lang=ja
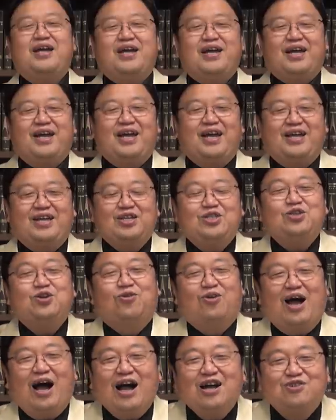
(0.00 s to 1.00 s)
えー、以
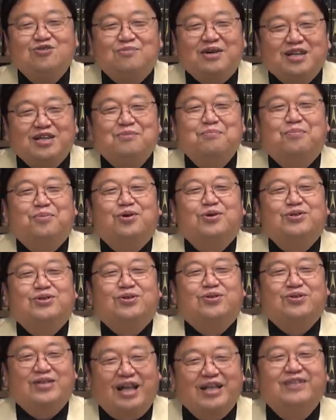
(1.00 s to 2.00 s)
上、あくまで妄
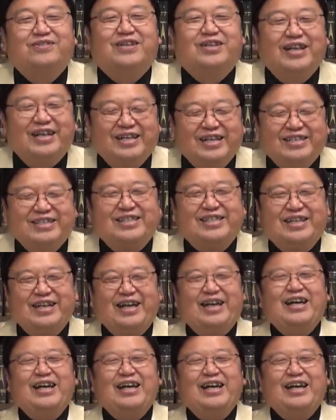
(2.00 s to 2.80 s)
想なのでですね、